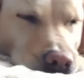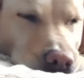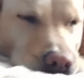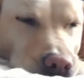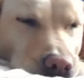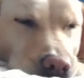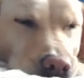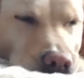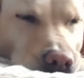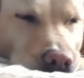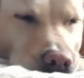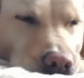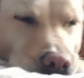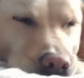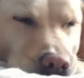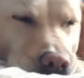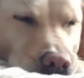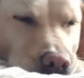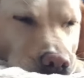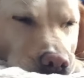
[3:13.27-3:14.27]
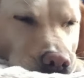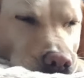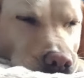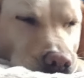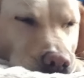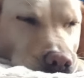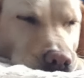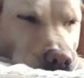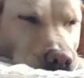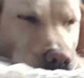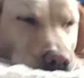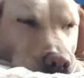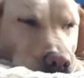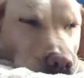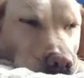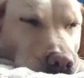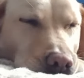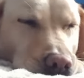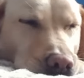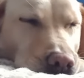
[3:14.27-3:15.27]
voilà ma boule de poil.
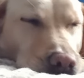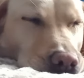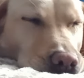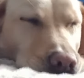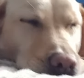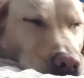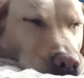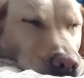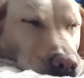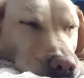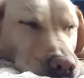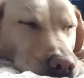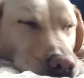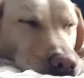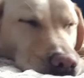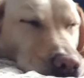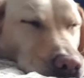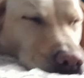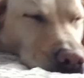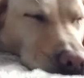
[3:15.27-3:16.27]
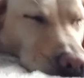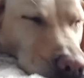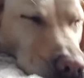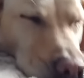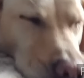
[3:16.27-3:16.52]
Ma boule de poil qui est